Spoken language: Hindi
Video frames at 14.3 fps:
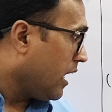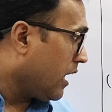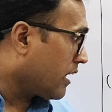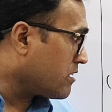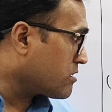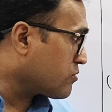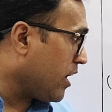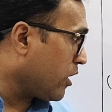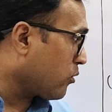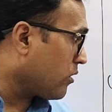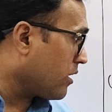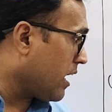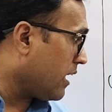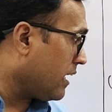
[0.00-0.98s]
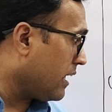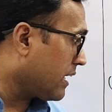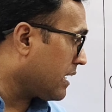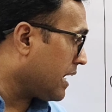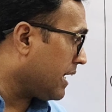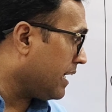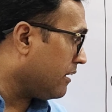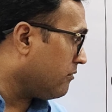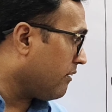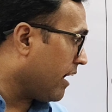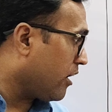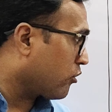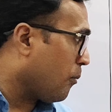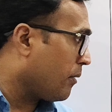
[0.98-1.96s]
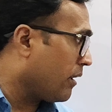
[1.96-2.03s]
अगर इस वाई को यहाँ लेके आए
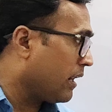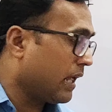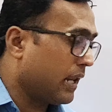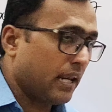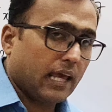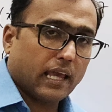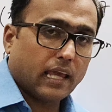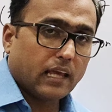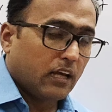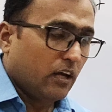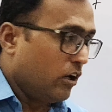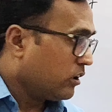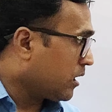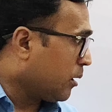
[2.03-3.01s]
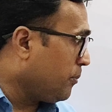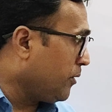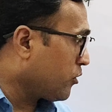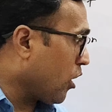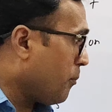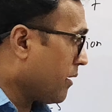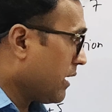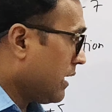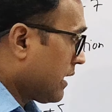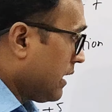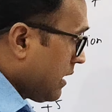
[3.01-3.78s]
वाई कॉमन ले लें तब भी कॉमन ही